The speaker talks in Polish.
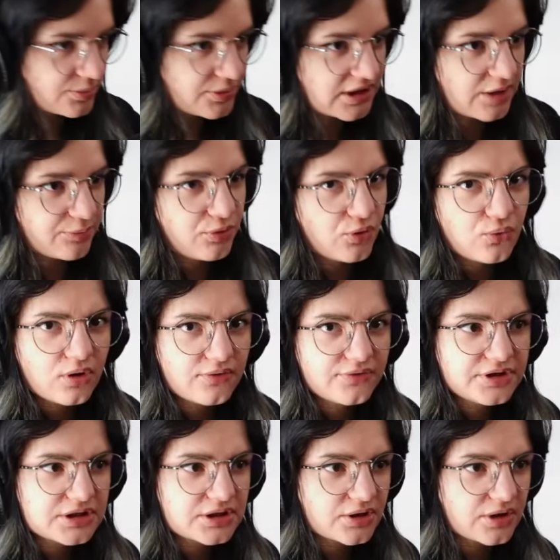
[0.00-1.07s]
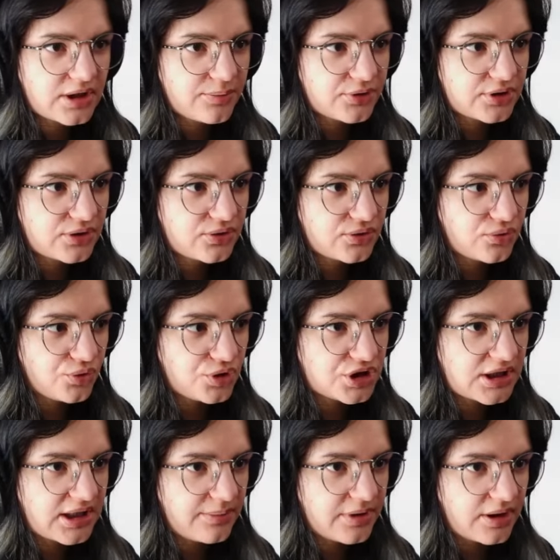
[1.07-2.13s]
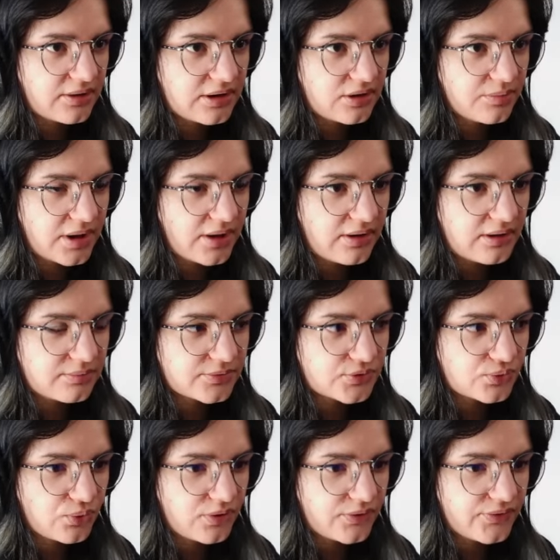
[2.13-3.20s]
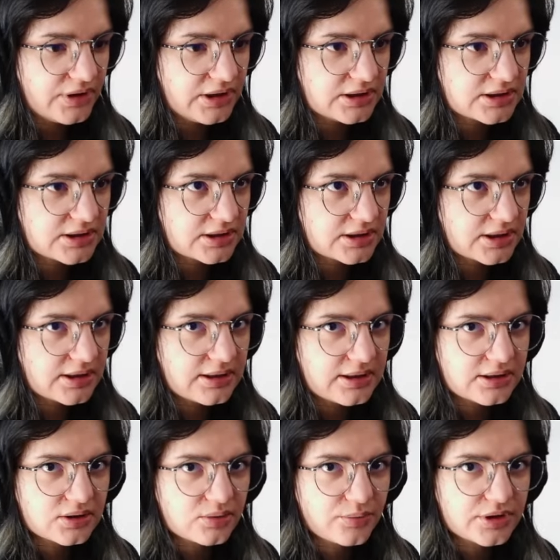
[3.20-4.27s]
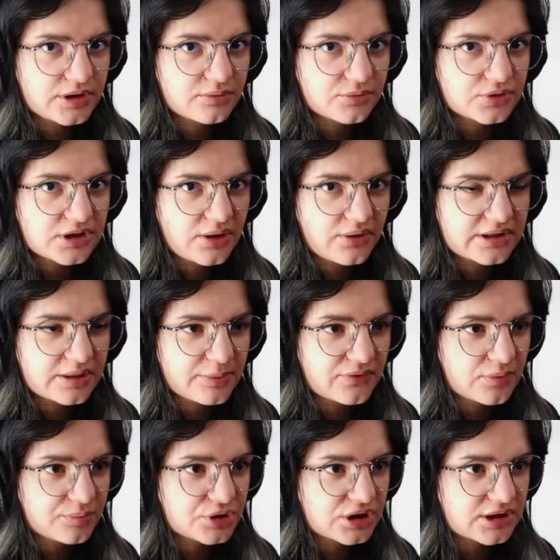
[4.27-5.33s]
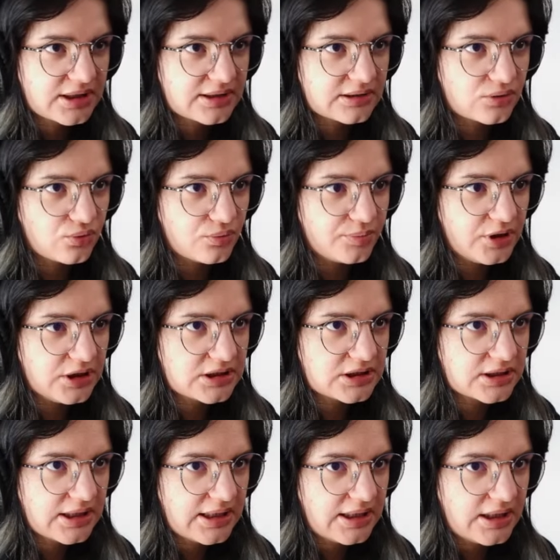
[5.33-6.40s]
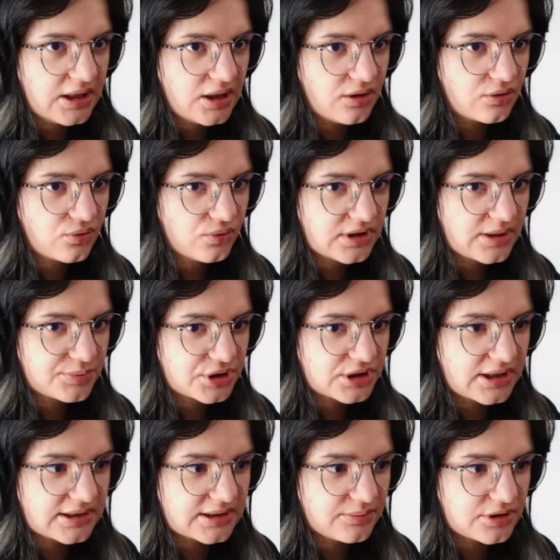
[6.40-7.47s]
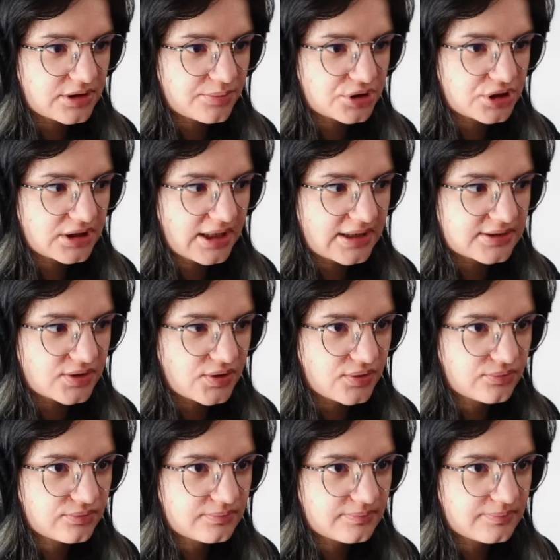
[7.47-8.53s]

by tak połowić trochę, bo tego tuńczyka białego miałam złowić. E, to będę musiała na pewno przynęty kupić. Ogólnie przynęty mi się przydadzą.